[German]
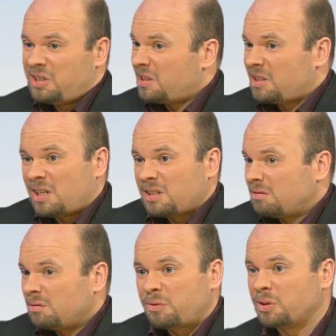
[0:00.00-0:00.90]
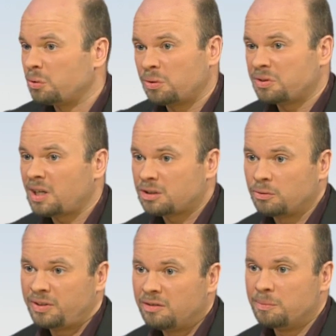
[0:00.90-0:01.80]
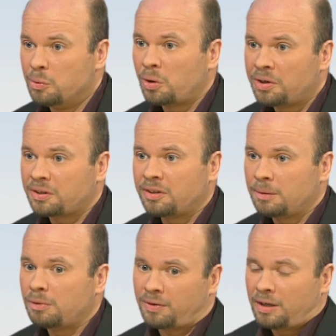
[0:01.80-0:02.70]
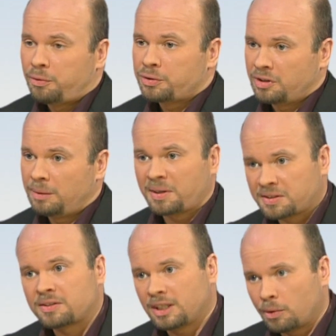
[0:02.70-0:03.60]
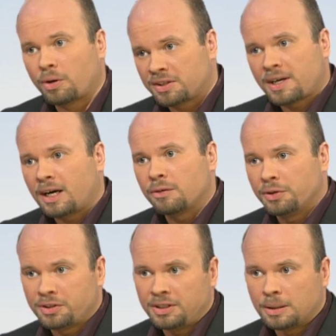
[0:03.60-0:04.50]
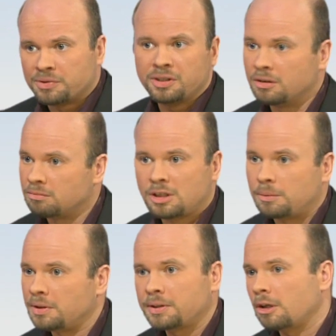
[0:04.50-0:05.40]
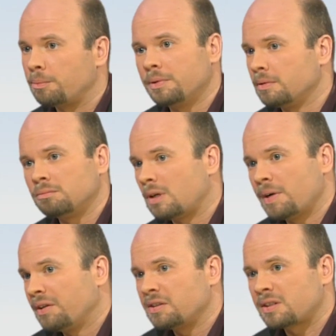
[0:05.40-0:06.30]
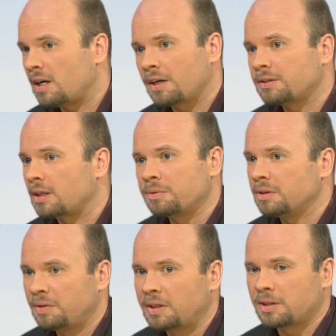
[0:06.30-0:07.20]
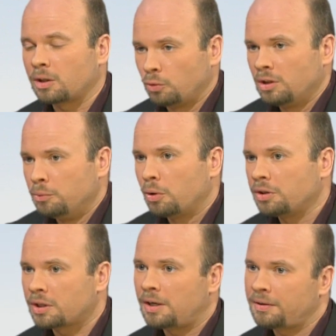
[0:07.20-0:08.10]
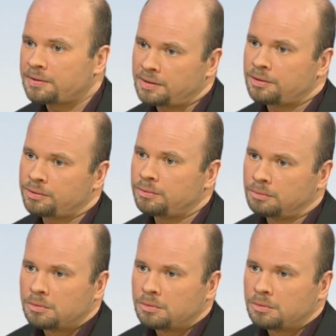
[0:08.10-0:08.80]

Sie Ihre Daten und versuchen Sie halt so viel wie möglich dann eben darauf Einfluss zu nehmen, dass das eben auch getan wird in Ihrem Sinne. Aber ich glaube, am Ende des Tages haben Sie, wie gesagt, nur die Möglichkeit, das dann zu